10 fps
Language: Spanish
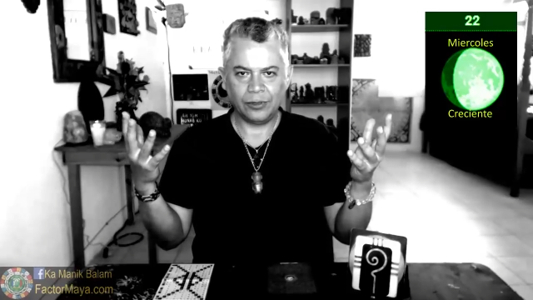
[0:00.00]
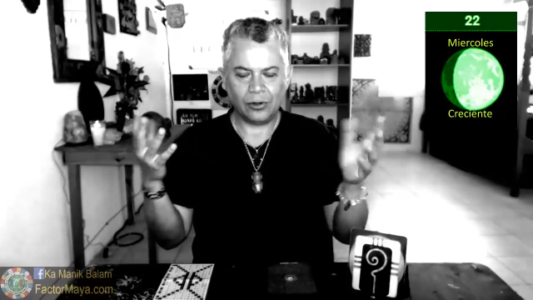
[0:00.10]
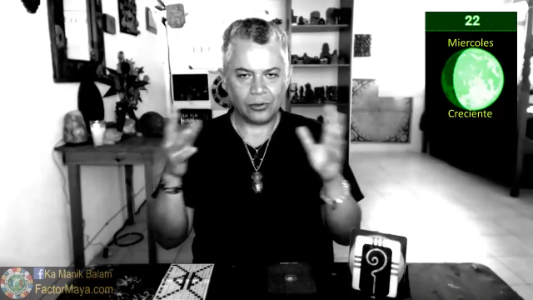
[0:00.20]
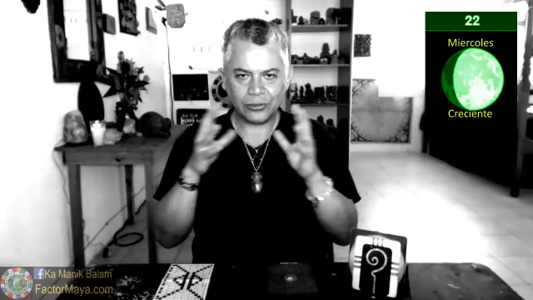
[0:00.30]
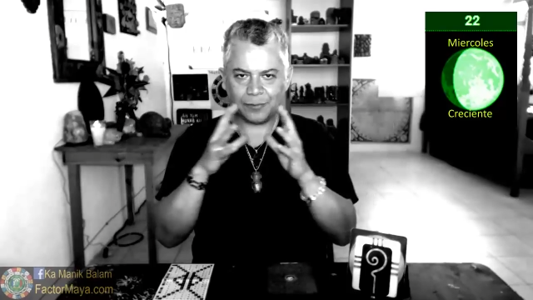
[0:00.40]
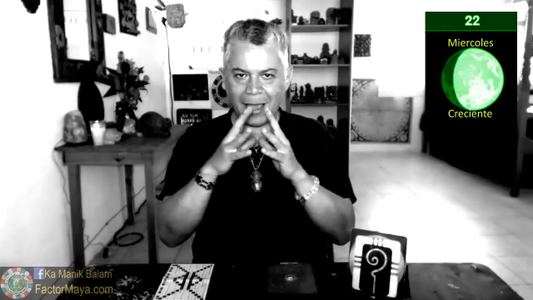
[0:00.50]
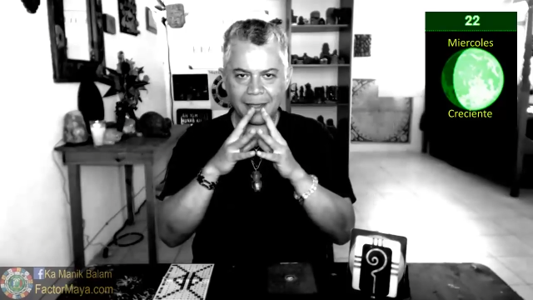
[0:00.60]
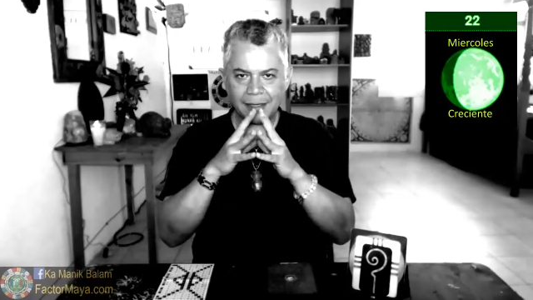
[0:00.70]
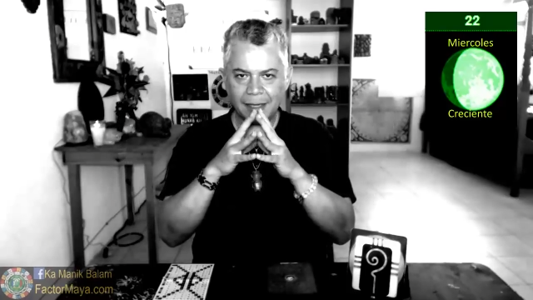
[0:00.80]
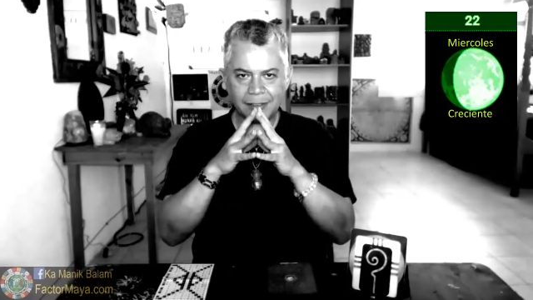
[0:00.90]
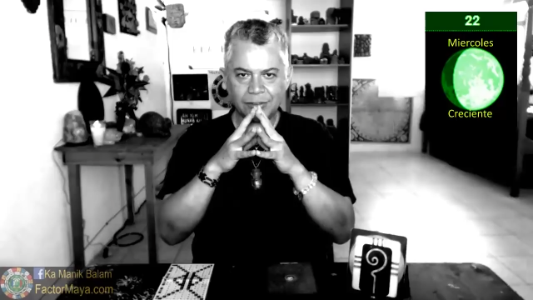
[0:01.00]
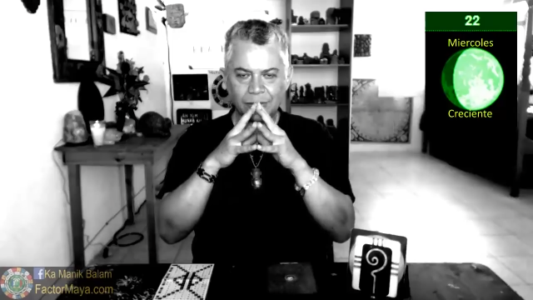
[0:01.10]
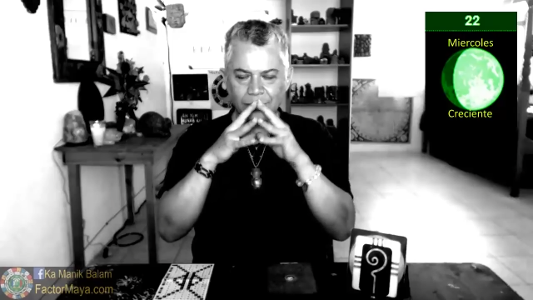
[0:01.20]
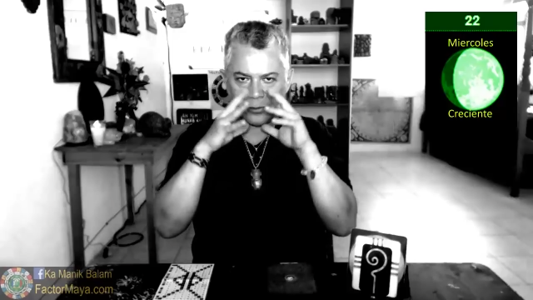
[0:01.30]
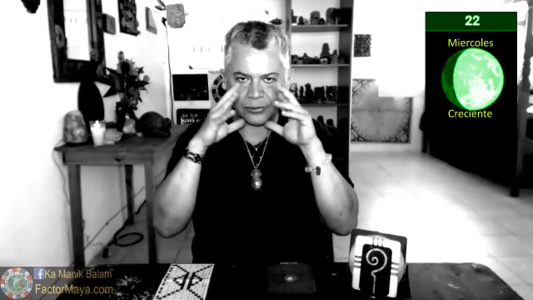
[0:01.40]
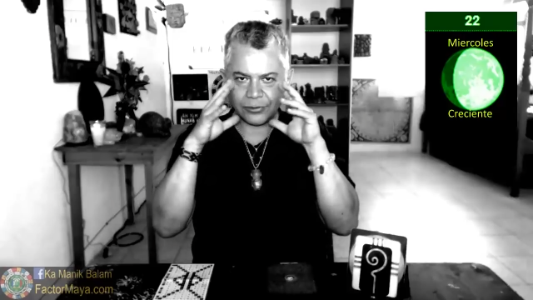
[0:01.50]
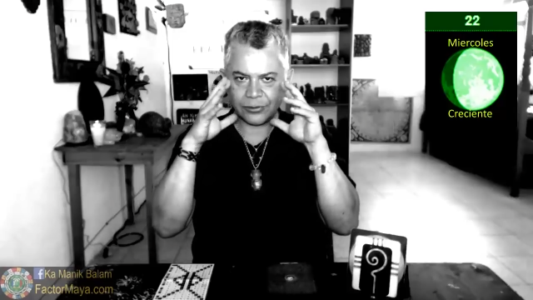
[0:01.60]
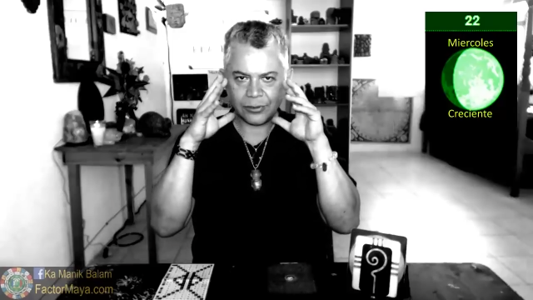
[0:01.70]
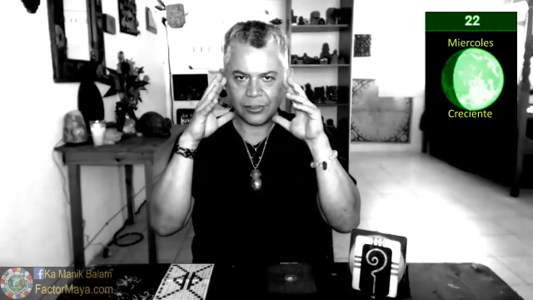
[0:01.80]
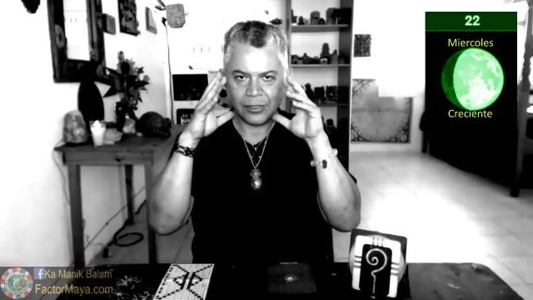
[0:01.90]
Los mayas son
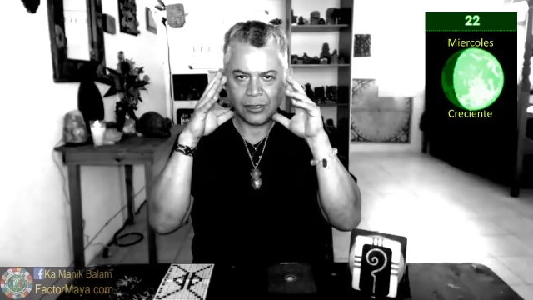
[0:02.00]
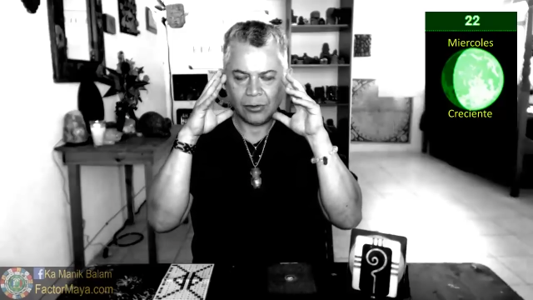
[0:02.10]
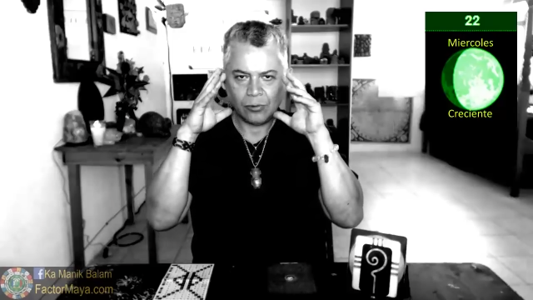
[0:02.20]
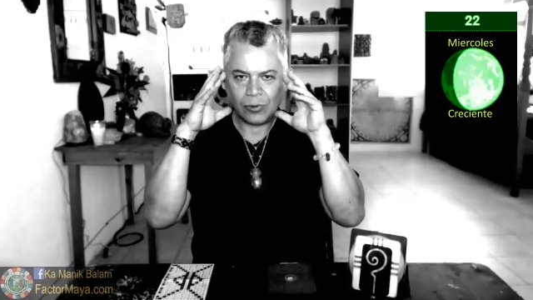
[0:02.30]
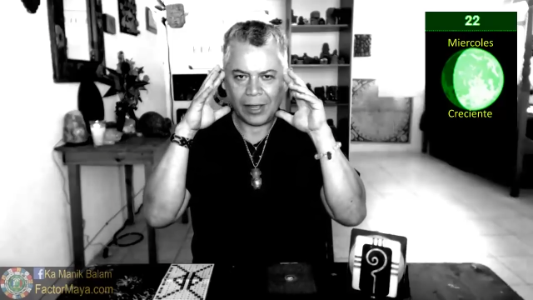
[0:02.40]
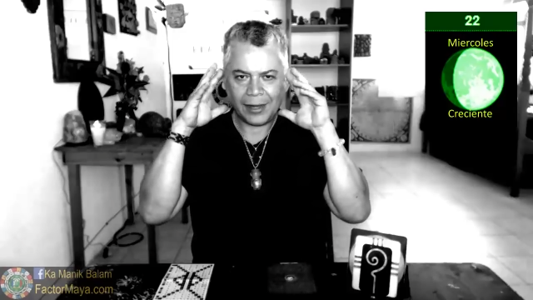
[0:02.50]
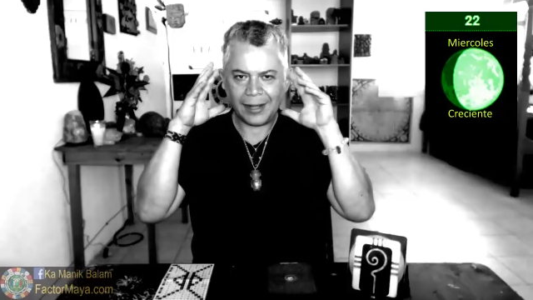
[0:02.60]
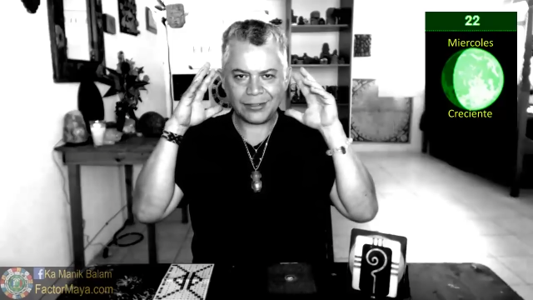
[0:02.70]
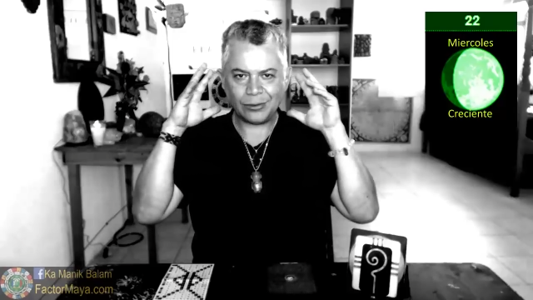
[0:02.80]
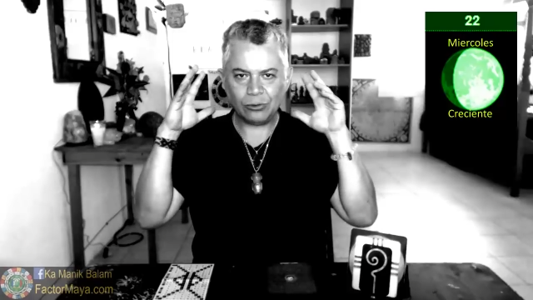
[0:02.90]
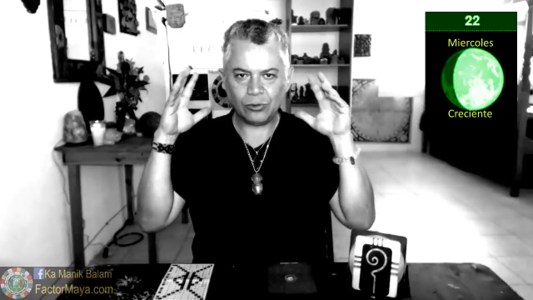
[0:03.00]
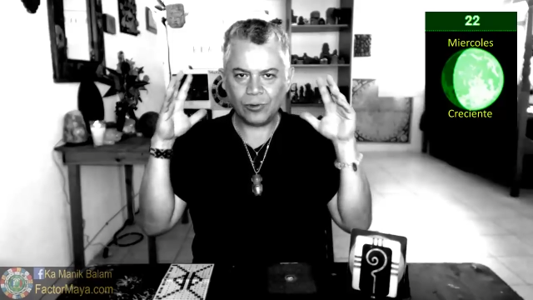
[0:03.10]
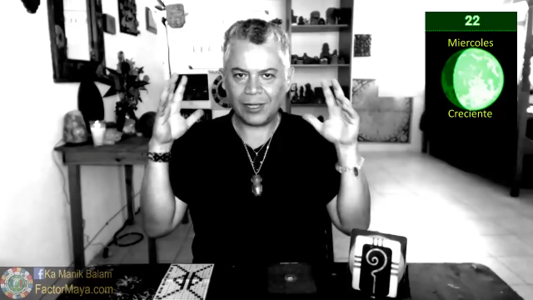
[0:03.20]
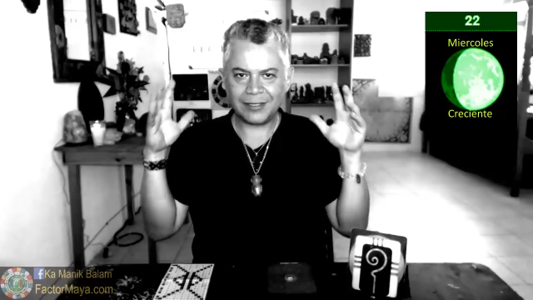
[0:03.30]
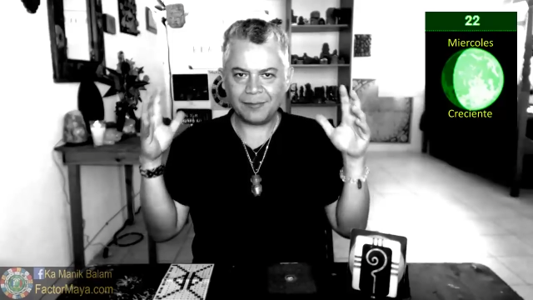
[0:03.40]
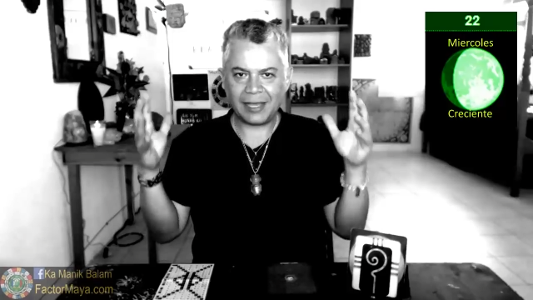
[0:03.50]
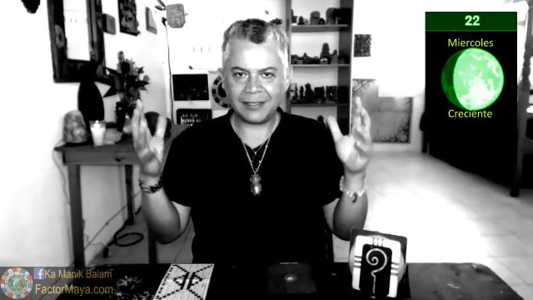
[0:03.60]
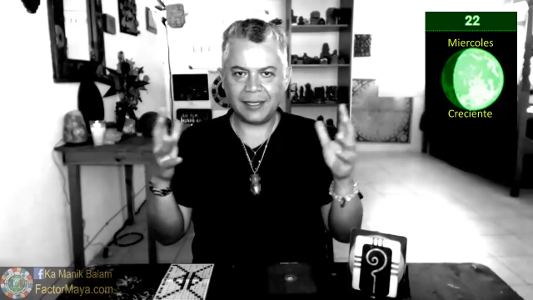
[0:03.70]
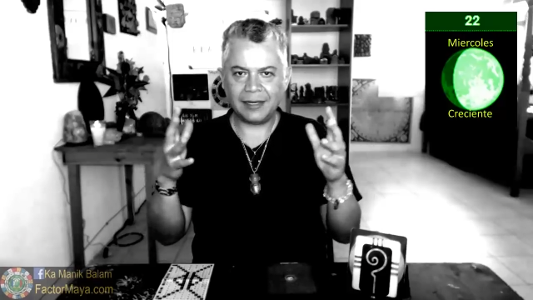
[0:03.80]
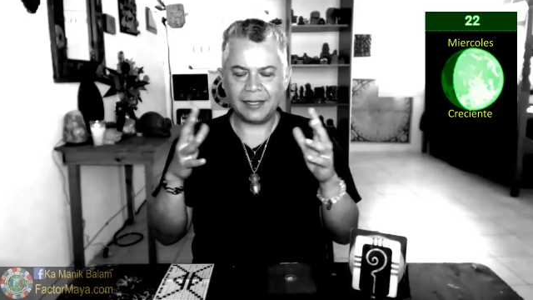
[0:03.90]
los, una de las culturas
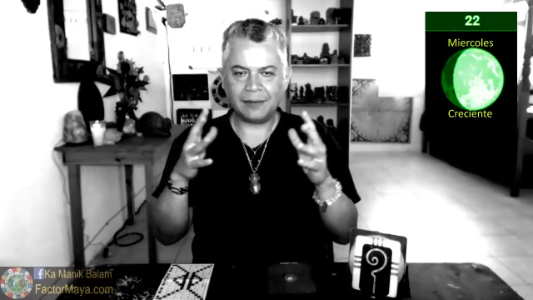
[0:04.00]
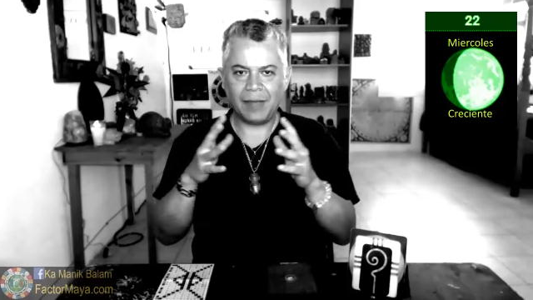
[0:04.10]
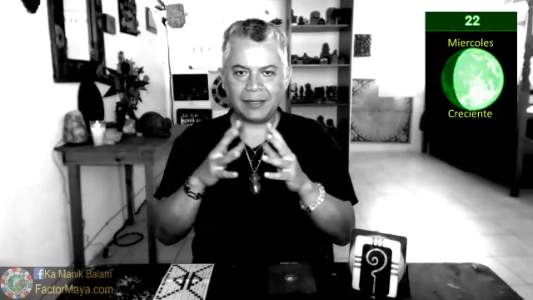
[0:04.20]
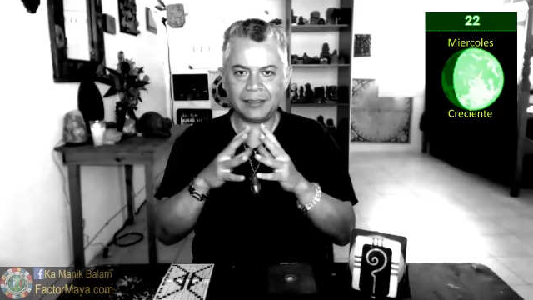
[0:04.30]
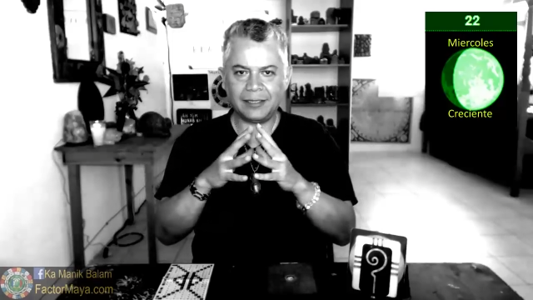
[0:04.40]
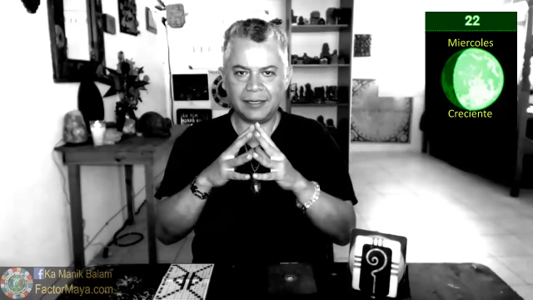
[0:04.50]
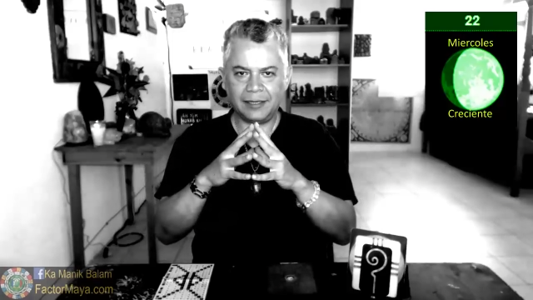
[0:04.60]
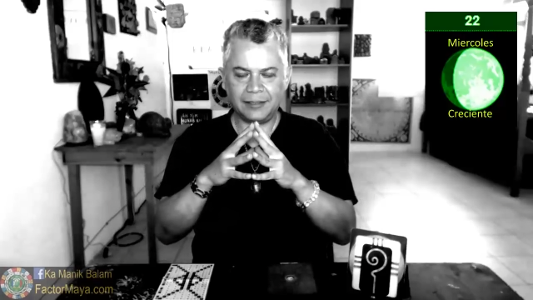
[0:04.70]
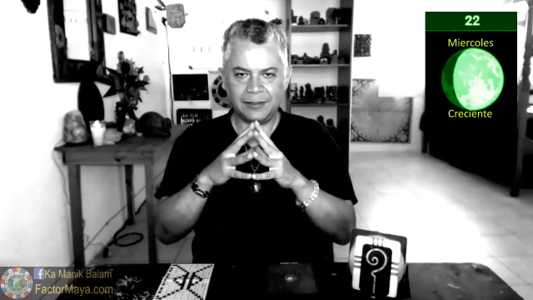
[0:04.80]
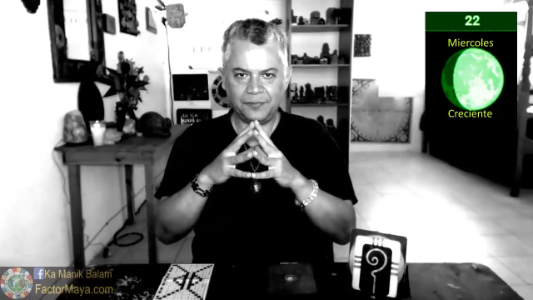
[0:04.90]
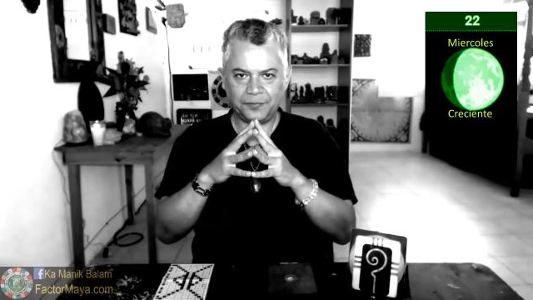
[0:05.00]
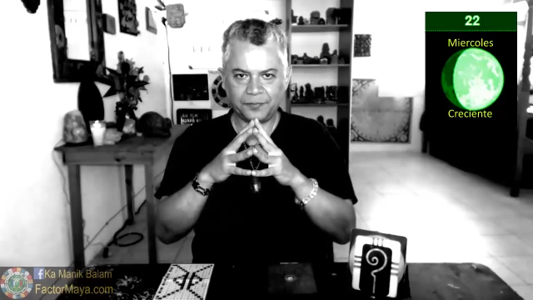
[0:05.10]
más enigmáticas